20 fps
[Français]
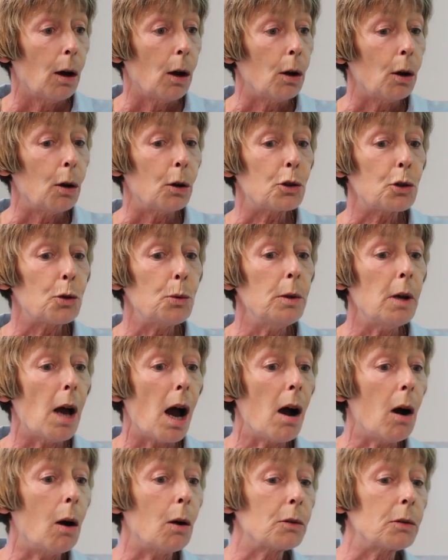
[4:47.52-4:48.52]
Euh, je suis
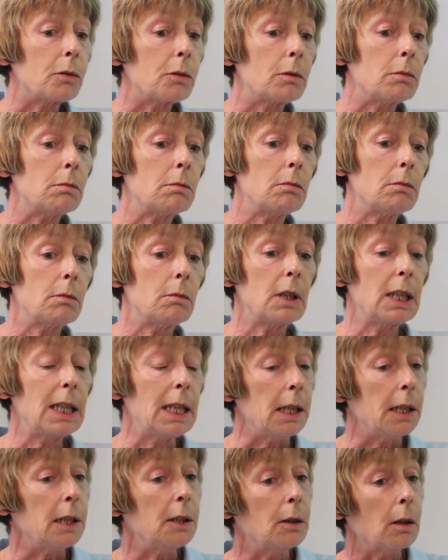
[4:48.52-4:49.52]
là en
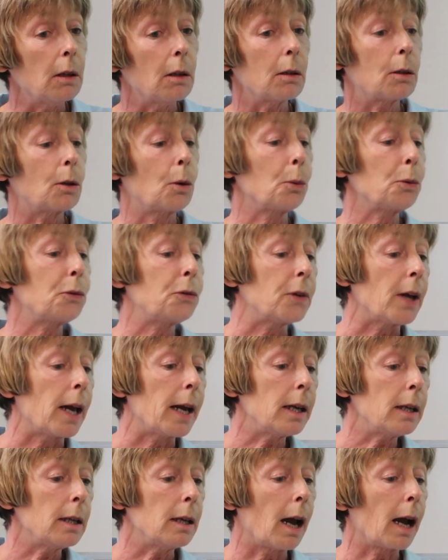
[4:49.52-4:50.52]
guide,
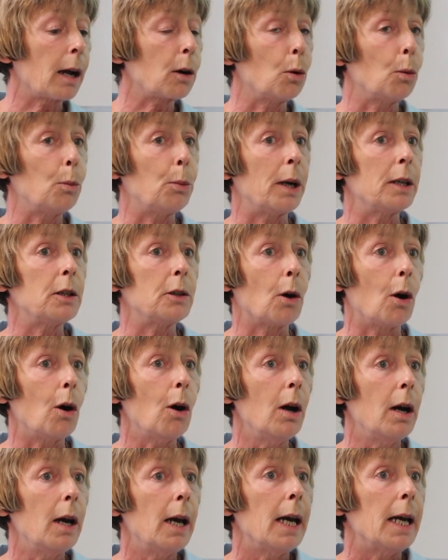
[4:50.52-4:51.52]
conseil,
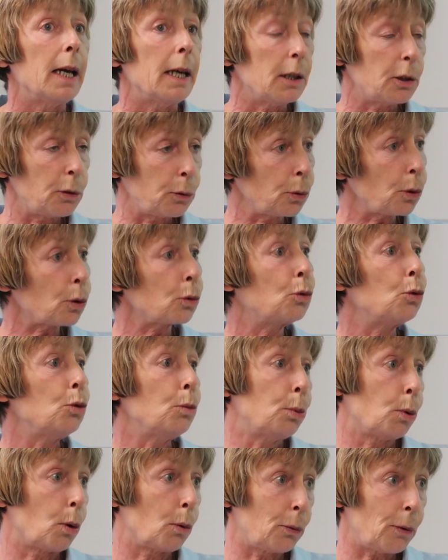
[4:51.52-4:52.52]
accompagnant et
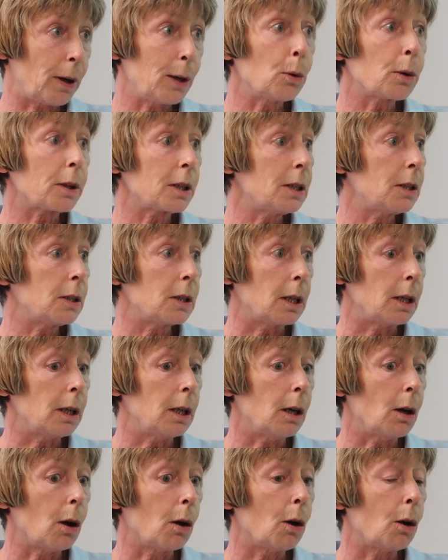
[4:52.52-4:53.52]
surtout pour
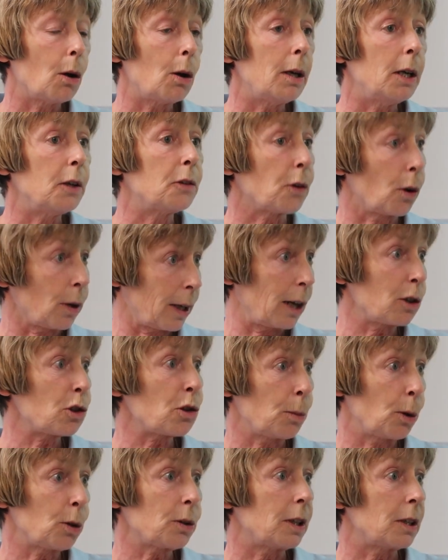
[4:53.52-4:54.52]
valoriser euh, les
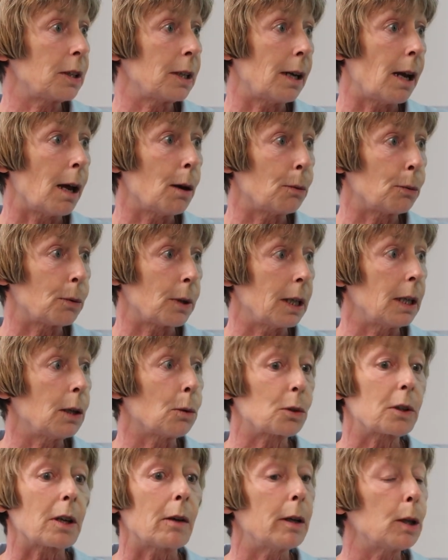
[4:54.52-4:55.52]
engagements des élèves.
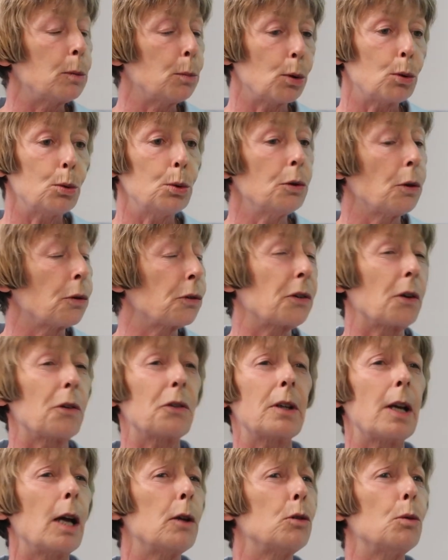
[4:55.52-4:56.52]
Et on travaille beaucoup dans ce
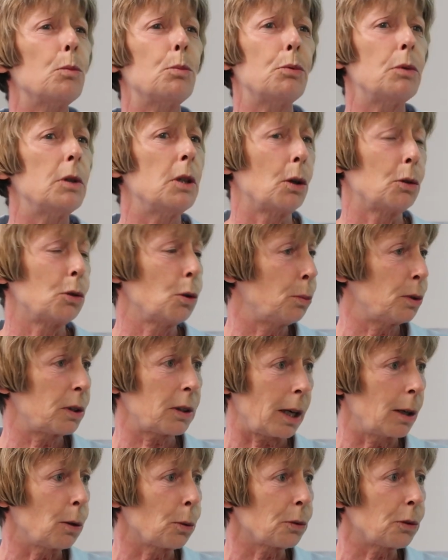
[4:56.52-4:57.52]
sens-là depuis, euh, depuis
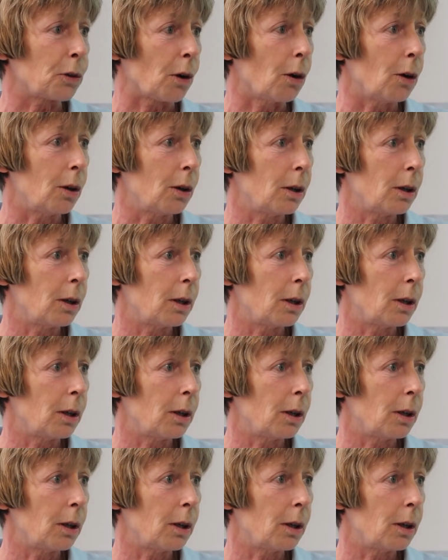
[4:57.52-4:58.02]
très longtemps.